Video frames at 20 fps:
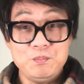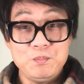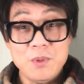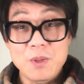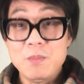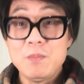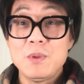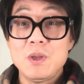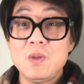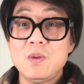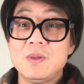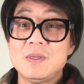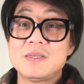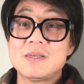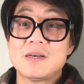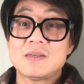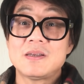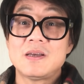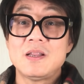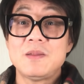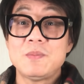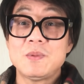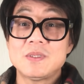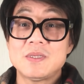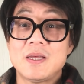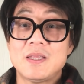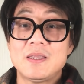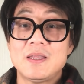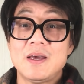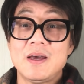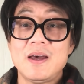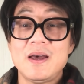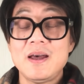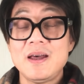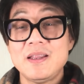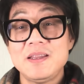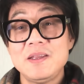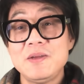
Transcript: 并没你想象那么简单啊！